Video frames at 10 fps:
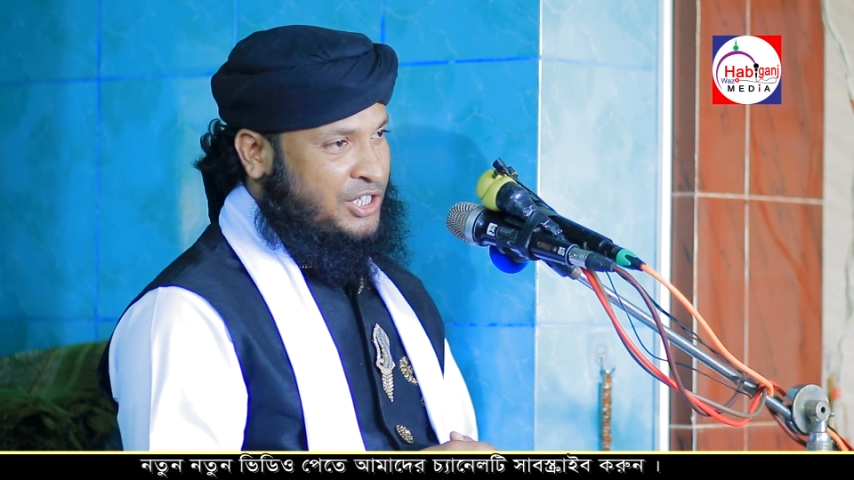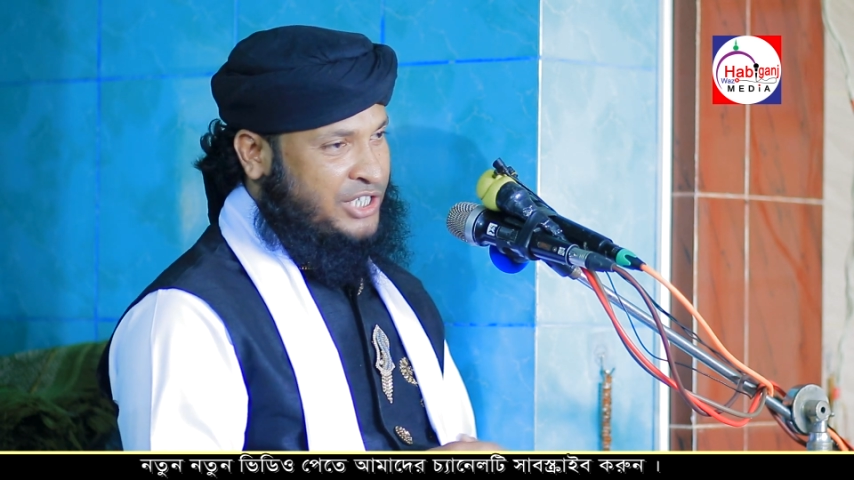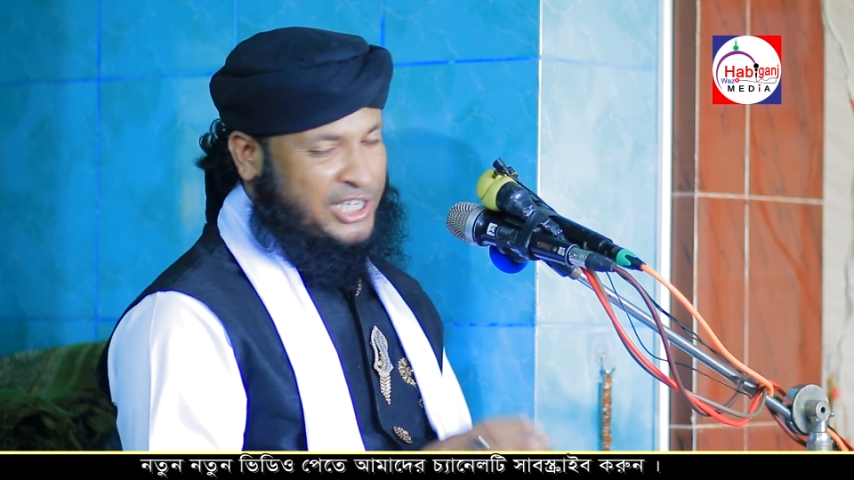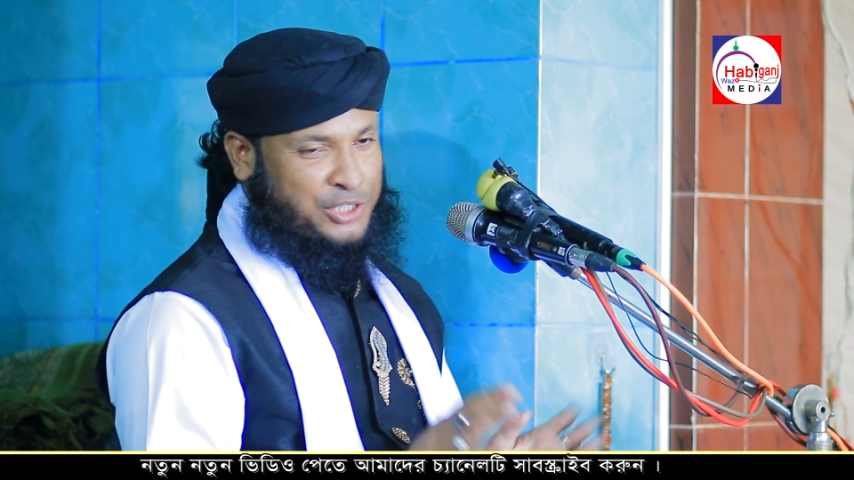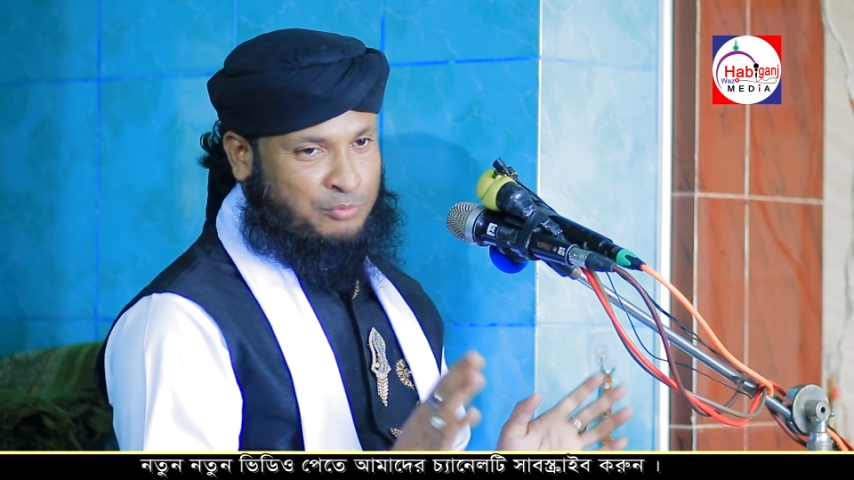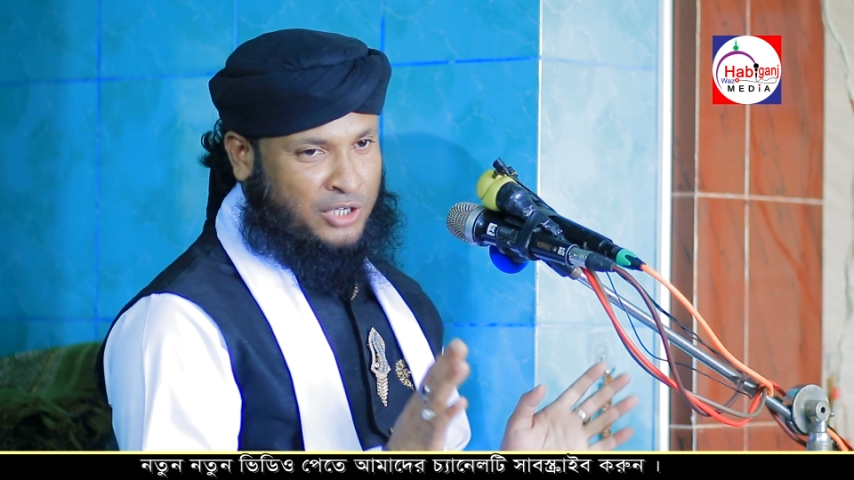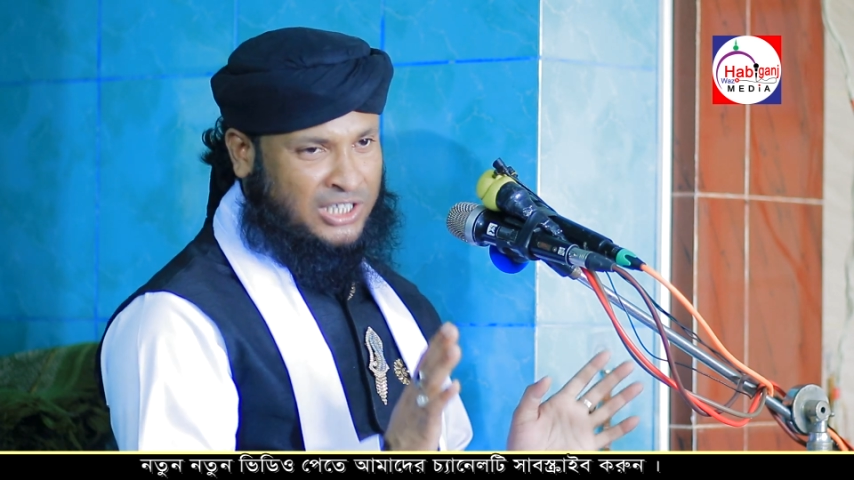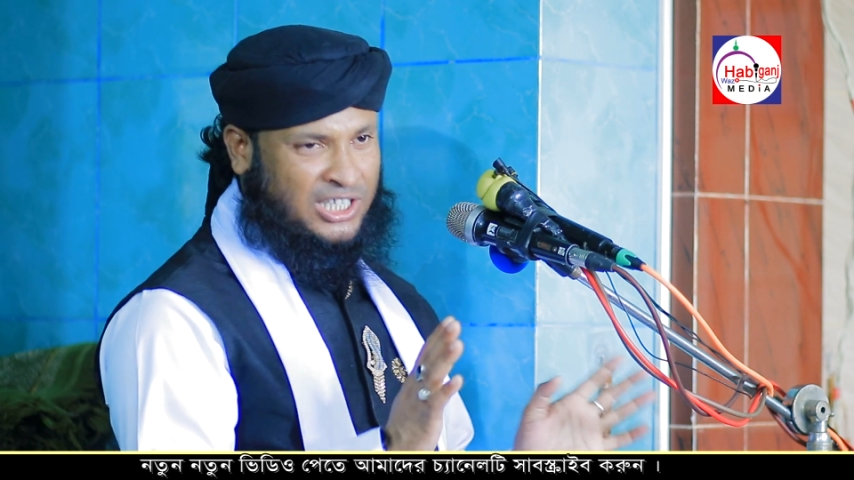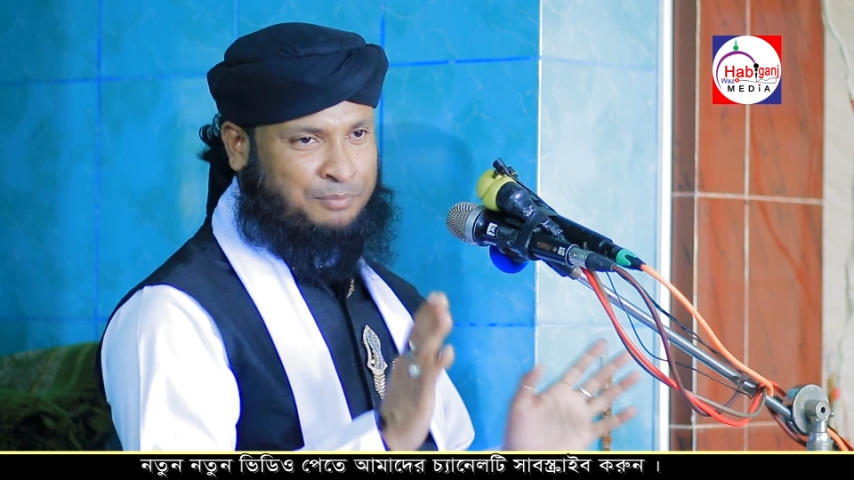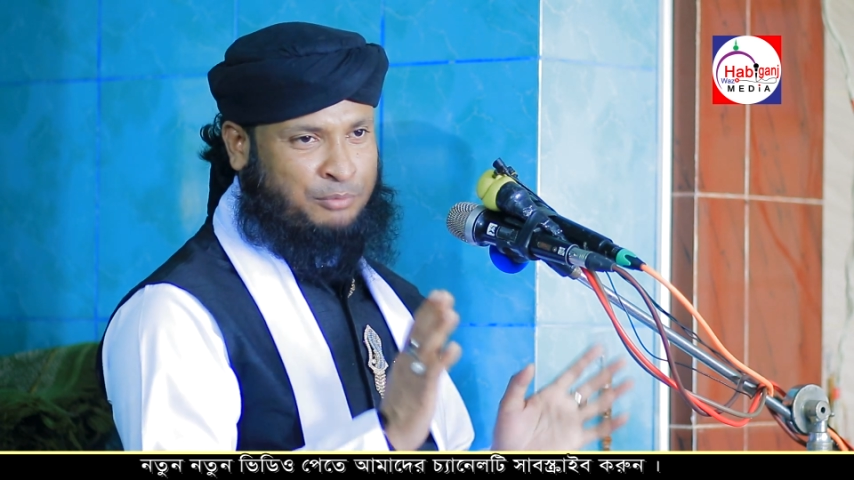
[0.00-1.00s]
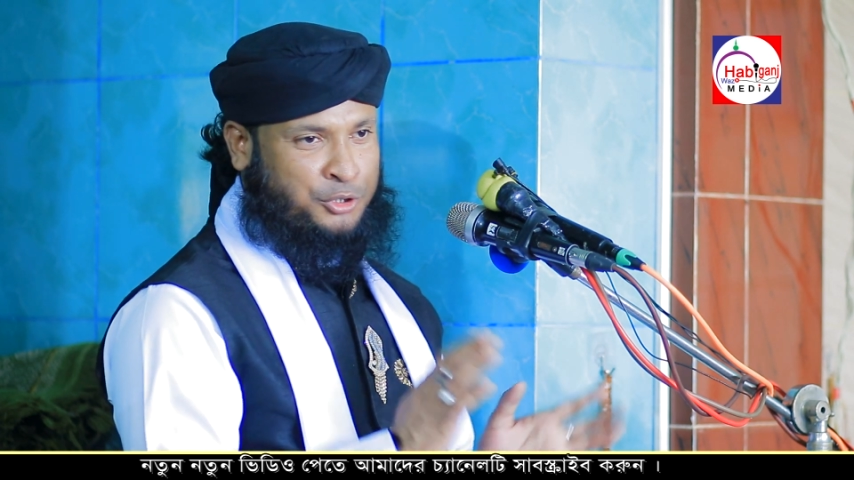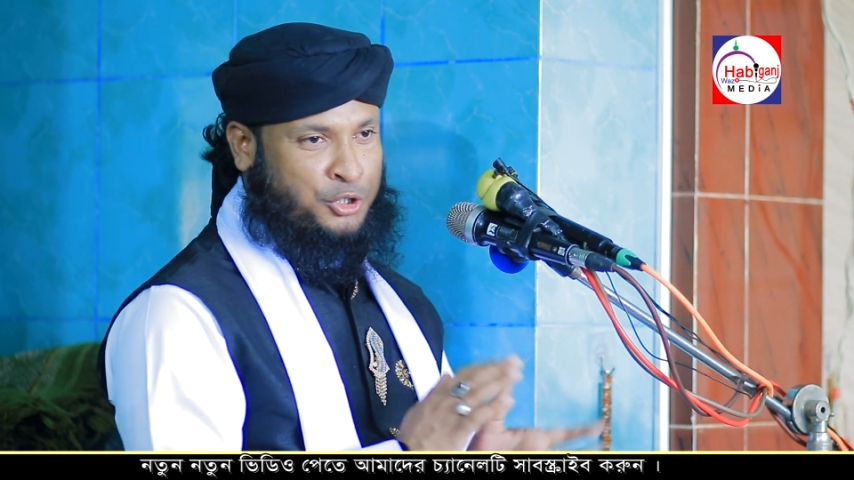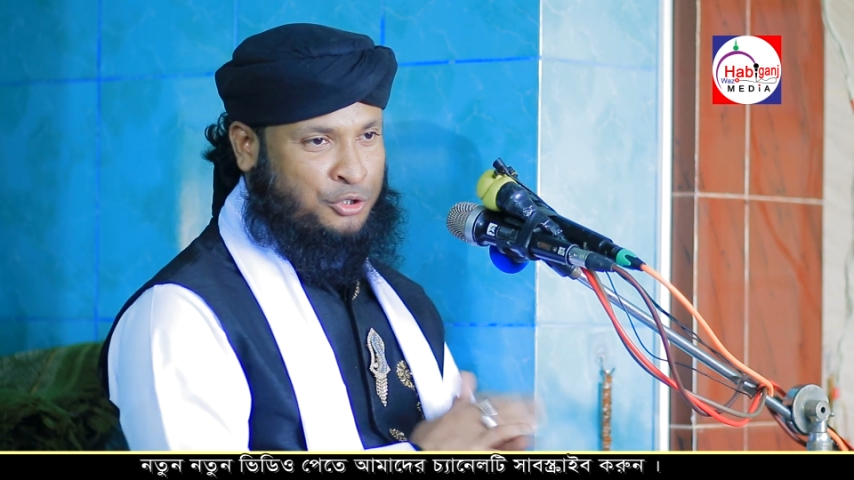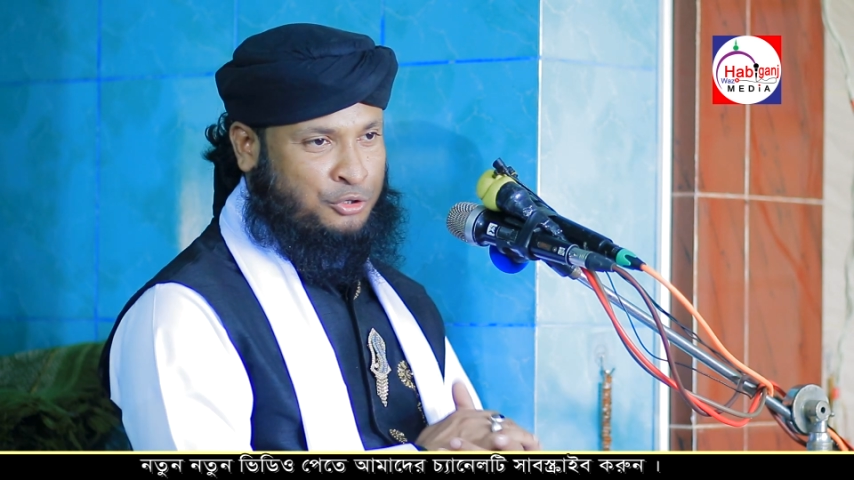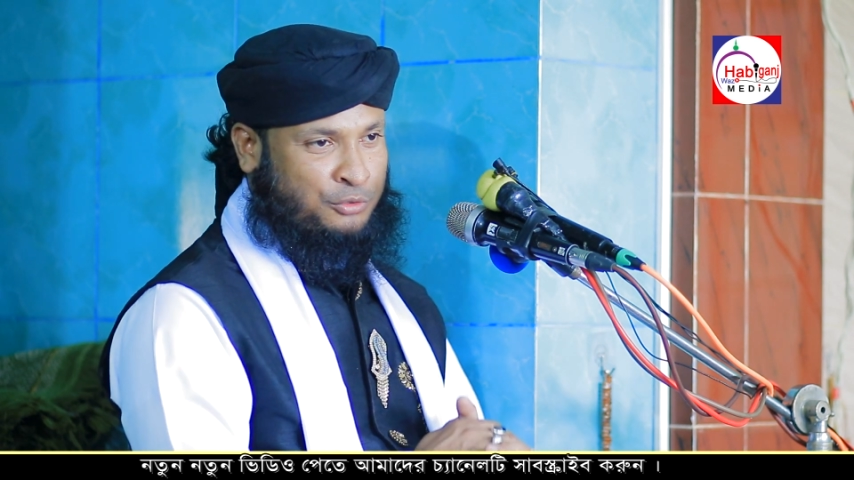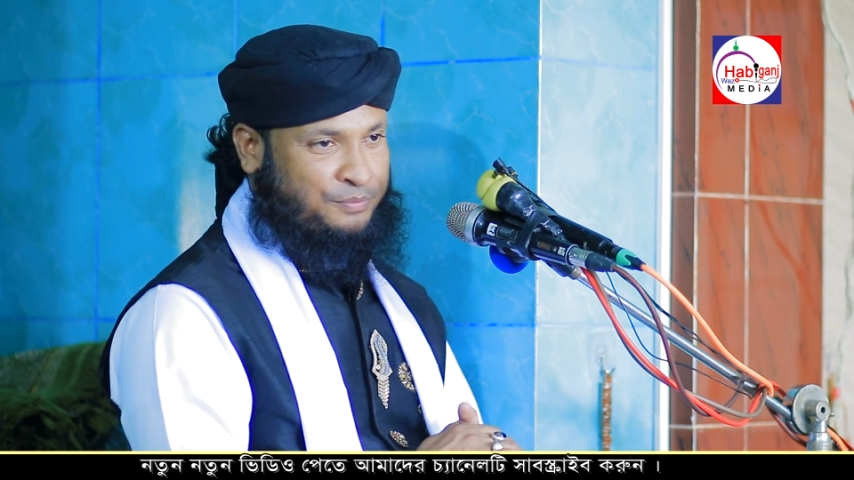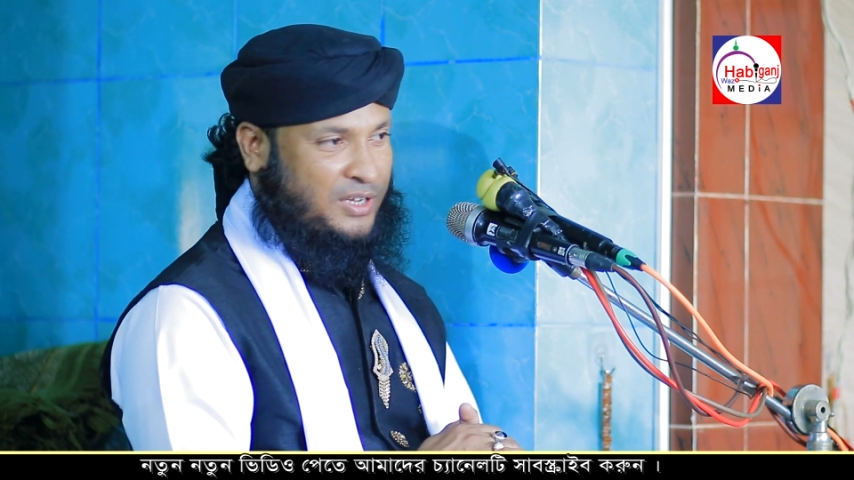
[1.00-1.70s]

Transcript: শেষ মোনাজাত পর্যন্ত